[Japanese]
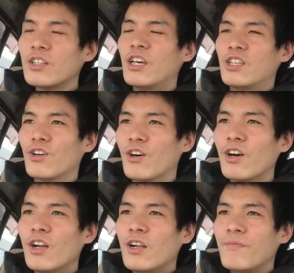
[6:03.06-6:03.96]
なんですよ
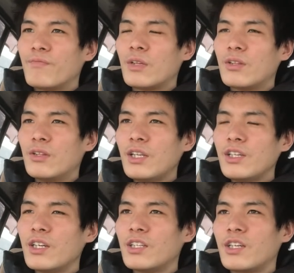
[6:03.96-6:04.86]
何が
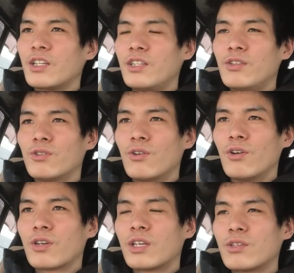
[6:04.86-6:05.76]
言いたいかっていう
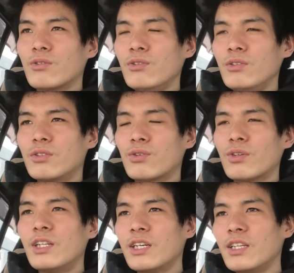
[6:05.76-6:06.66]
と結局そ
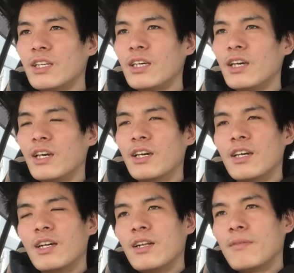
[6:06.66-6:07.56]
れだけで
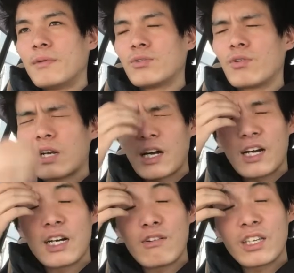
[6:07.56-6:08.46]
あの
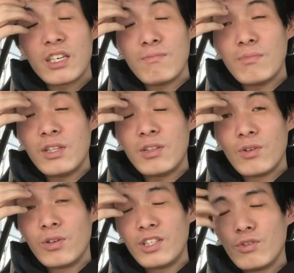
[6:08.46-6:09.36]
香川県民
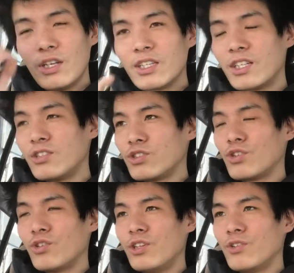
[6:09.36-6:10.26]
の1人当たりの
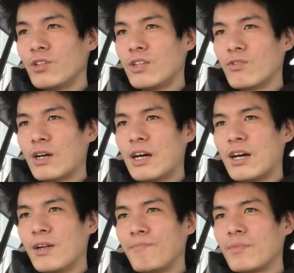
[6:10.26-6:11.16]
消費量っていうのが